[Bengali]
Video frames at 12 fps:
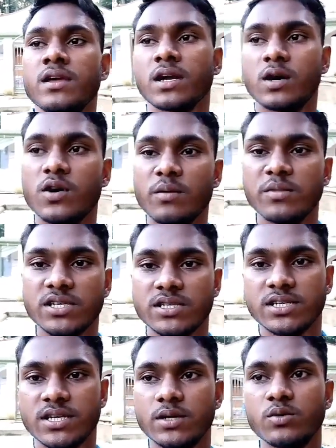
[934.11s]
কারণ আমি
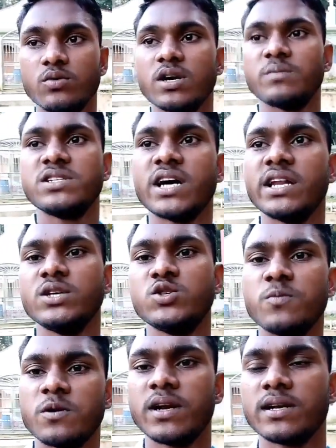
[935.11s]
সেই রুলটা আমি জানি
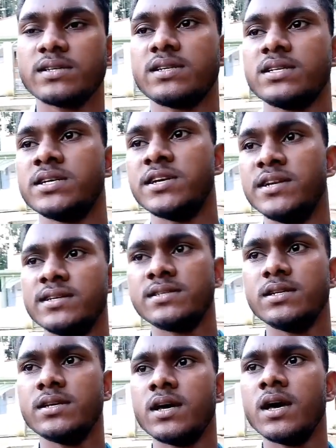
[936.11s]
জুমান কাছ থেকে জেনে নিয়েছি